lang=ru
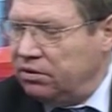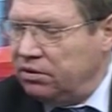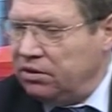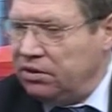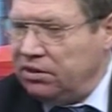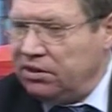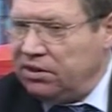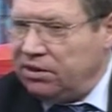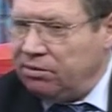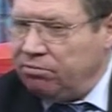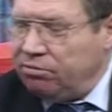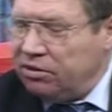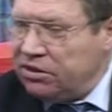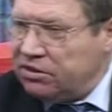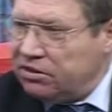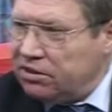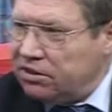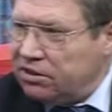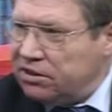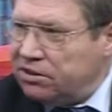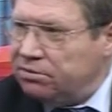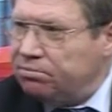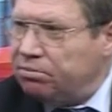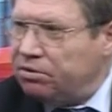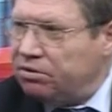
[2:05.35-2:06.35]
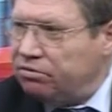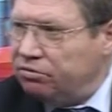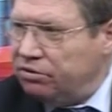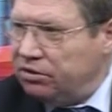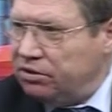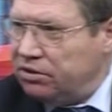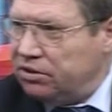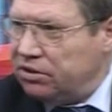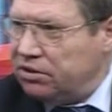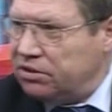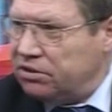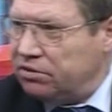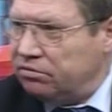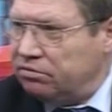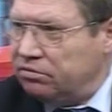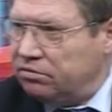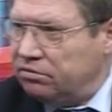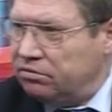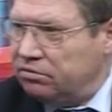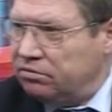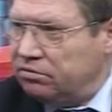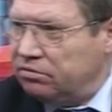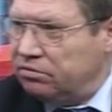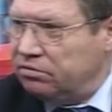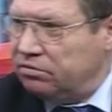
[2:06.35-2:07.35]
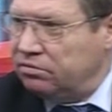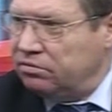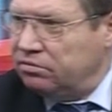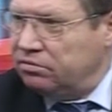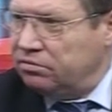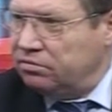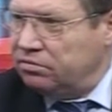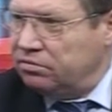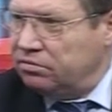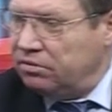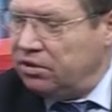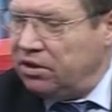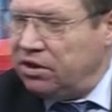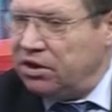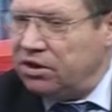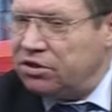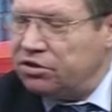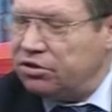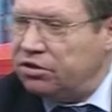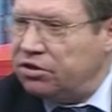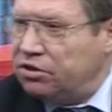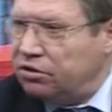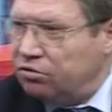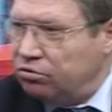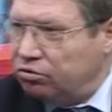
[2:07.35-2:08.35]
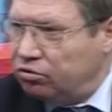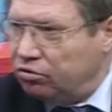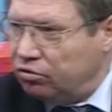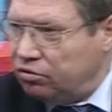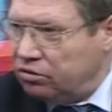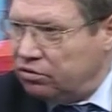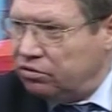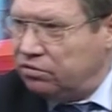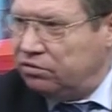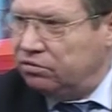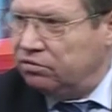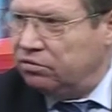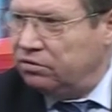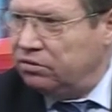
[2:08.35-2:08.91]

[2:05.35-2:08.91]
это обязанность правительства каждый год.